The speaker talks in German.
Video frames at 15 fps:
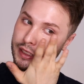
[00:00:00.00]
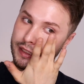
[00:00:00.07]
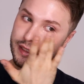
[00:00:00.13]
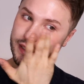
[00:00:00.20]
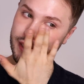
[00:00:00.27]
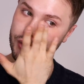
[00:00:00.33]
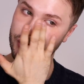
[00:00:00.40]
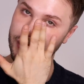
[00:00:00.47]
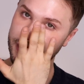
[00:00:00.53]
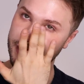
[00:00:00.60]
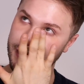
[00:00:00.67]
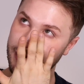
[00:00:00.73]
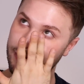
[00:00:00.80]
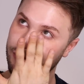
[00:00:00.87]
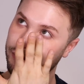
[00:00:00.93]
die
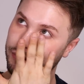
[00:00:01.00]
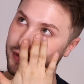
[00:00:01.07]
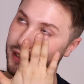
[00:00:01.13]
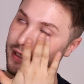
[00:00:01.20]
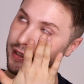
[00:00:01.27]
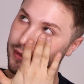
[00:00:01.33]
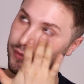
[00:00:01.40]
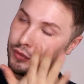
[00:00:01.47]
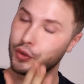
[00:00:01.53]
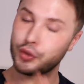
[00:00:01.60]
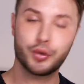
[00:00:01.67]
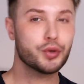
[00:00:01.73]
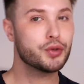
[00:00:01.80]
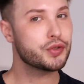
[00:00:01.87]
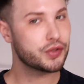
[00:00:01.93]
natürlich viele
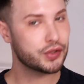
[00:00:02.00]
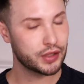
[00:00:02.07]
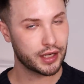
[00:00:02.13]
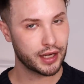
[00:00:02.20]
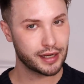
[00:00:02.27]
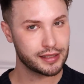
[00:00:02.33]
günstige